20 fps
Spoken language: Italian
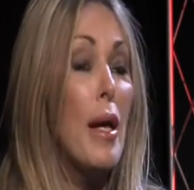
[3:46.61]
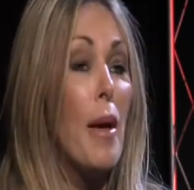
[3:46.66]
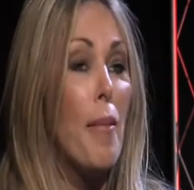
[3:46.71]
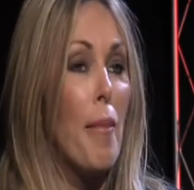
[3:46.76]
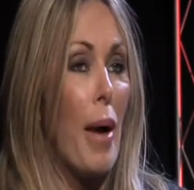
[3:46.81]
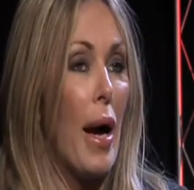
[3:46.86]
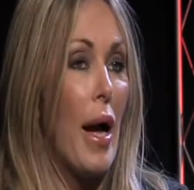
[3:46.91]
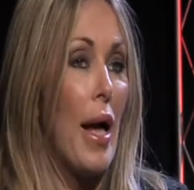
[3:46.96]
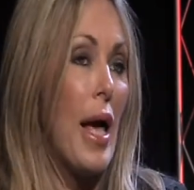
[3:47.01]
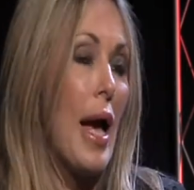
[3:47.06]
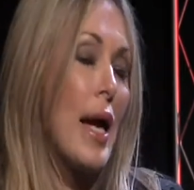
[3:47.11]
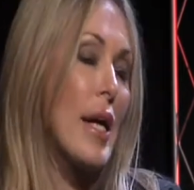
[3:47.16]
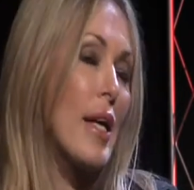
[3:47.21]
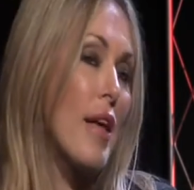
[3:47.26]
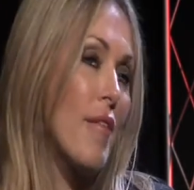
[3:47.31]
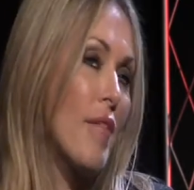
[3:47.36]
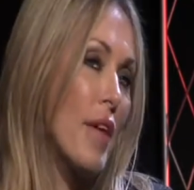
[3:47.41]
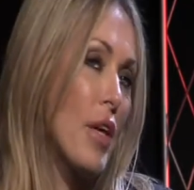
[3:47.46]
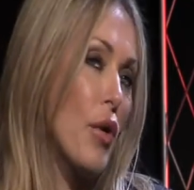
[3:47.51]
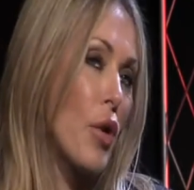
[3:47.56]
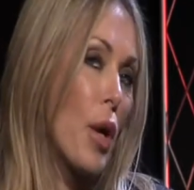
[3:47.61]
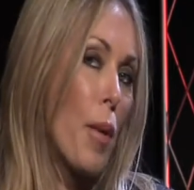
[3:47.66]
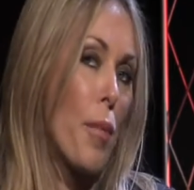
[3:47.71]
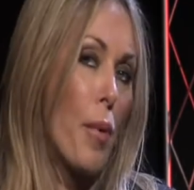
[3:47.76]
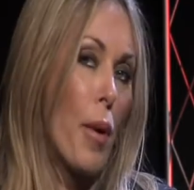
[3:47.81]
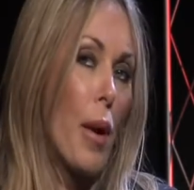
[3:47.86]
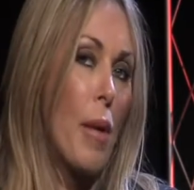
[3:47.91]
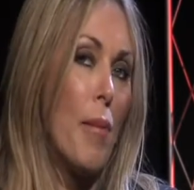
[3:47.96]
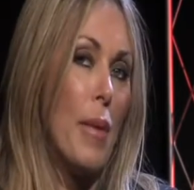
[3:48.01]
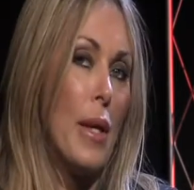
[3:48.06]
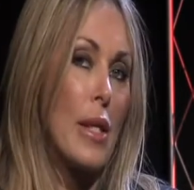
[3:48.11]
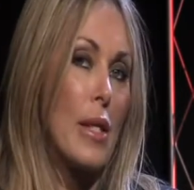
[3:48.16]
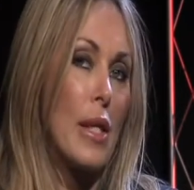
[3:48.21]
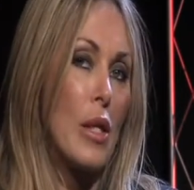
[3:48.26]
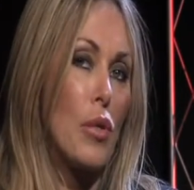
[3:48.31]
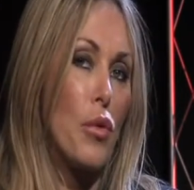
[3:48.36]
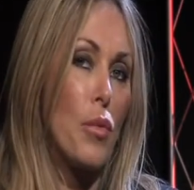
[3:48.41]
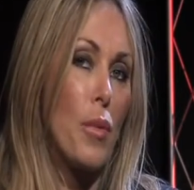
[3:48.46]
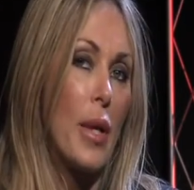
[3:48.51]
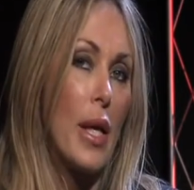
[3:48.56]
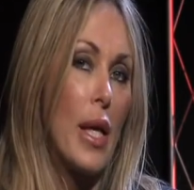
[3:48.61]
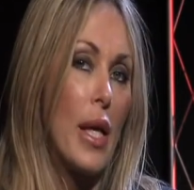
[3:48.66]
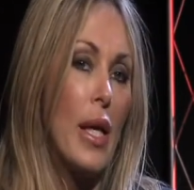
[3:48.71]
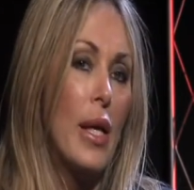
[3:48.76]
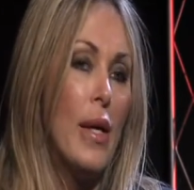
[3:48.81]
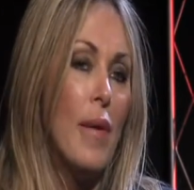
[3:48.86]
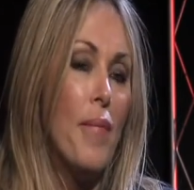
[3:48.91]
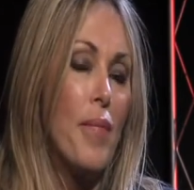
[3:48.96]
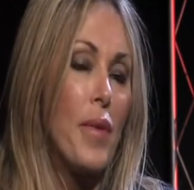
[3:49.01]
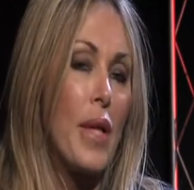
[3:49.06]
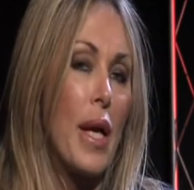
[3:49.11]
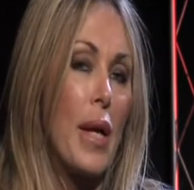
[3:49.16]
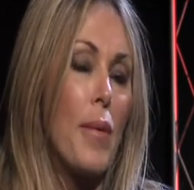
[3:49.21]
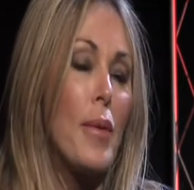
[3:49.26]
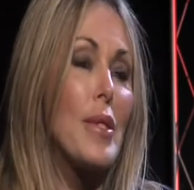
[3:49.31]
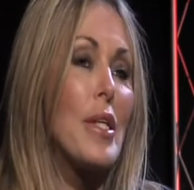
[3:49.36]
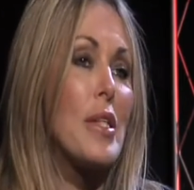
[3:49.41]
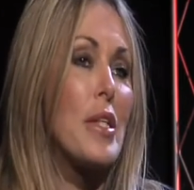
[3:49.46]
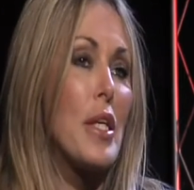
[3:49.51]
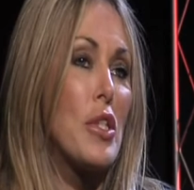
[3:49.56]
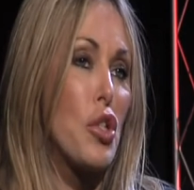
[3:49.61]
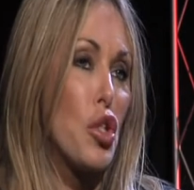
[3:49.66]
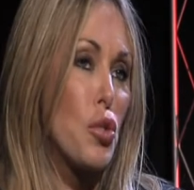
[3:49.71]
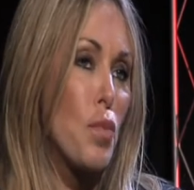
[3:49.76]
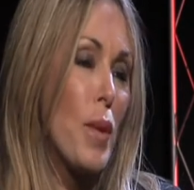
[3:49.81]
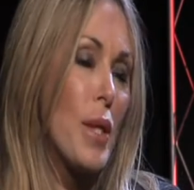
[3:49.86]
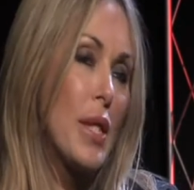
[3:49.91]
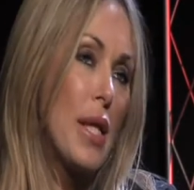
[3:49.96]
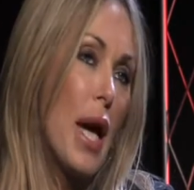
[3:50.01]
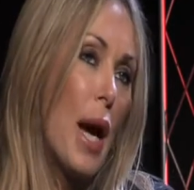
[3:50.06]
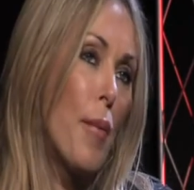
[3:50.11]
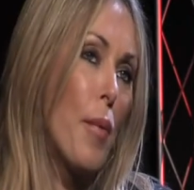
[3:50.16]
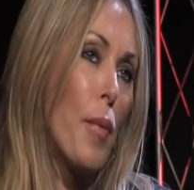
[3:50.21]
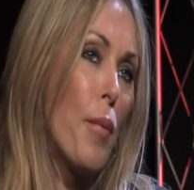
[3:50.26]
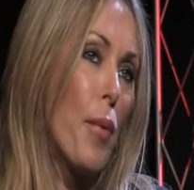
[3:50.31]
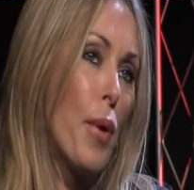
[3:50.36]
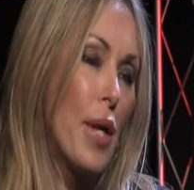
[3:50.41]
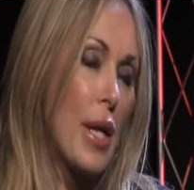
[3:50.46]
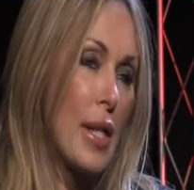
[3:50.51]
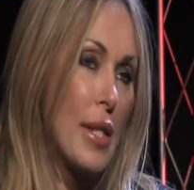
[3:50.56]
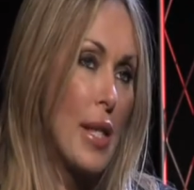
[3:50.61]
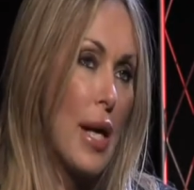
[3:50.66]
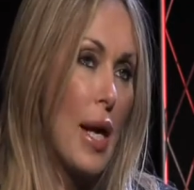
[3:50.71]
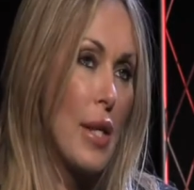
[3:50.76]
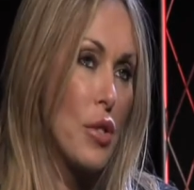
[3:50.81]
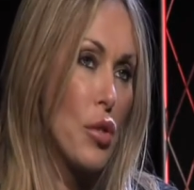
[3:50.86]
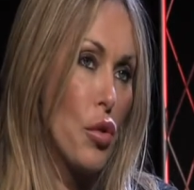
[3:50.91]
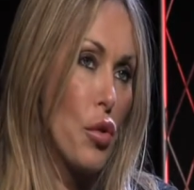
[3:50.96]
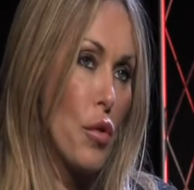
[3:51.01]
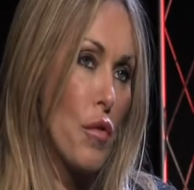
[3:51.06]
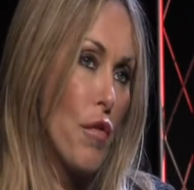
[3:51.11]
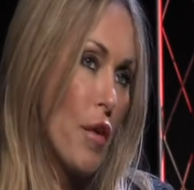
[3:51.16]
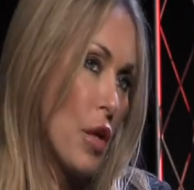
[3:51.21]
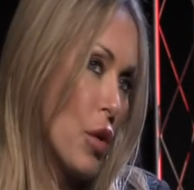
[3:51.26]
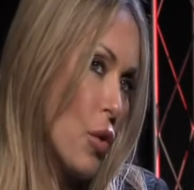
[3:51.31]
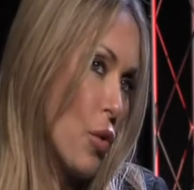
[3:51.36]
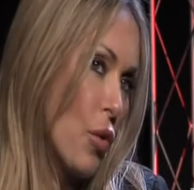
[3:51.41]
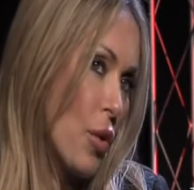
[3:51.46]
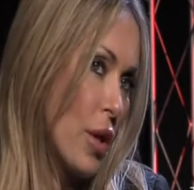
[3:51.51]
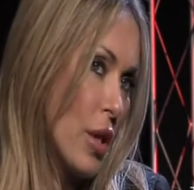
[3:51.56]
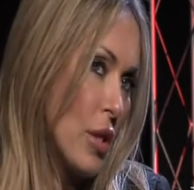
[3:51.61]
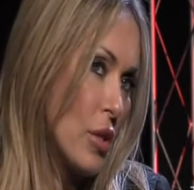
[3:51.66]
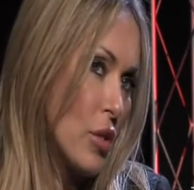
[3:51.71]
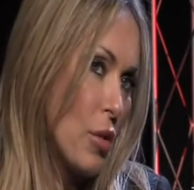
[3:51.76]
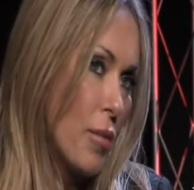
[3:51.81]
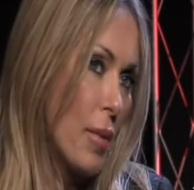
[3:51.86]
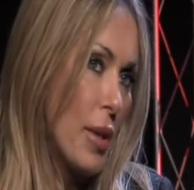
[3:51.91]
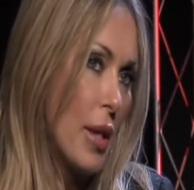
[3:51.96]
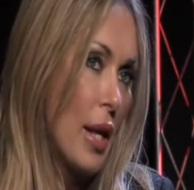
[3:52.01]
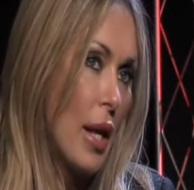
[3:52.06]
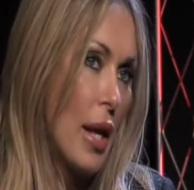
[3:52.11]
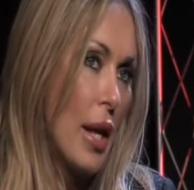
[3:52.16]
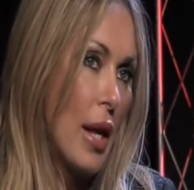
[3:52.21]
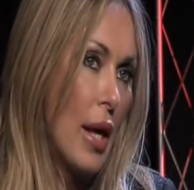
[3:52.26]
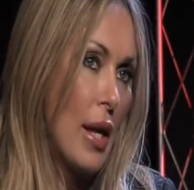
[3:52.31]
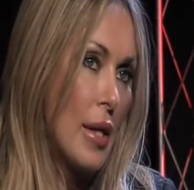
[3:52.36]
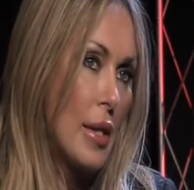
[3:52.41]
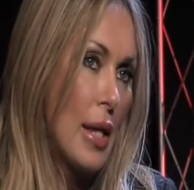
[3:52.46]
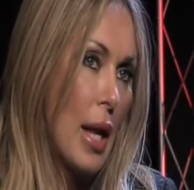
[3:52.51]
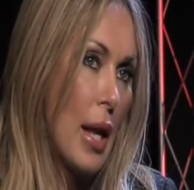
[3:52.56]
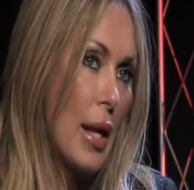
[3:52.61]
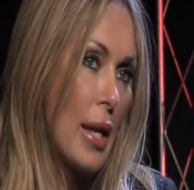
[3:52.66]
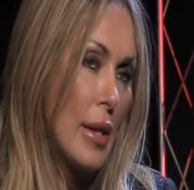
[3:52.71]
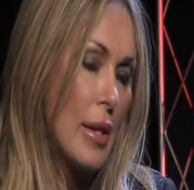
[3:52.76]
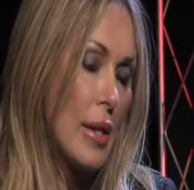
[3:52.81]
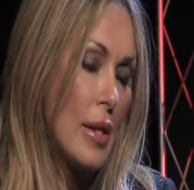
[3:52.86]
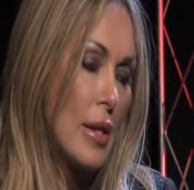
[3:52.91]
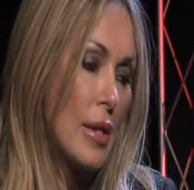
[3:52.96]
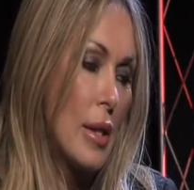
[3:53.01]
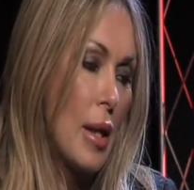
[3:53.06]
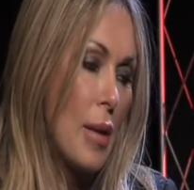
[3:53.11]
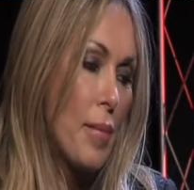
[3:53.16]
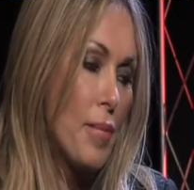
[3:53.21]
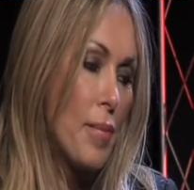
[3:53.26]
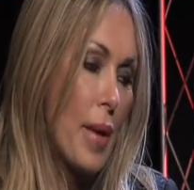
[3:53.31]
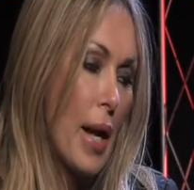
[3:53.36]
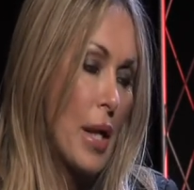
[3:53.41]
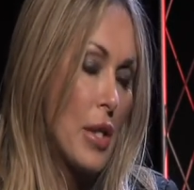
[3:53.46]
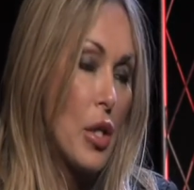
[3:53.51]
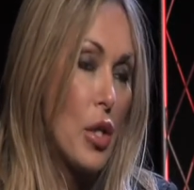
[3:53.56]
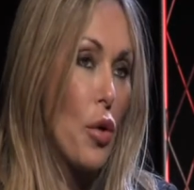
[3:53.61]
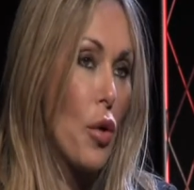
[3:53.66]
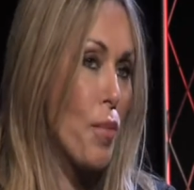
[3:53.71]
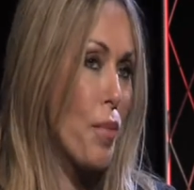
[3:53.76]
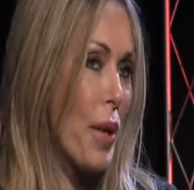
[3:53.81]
ma è anche vero che probabilmente i numeri che, che, sospettiamo poi in realtà sono inferiori insomma, nella, nella, nel pratico.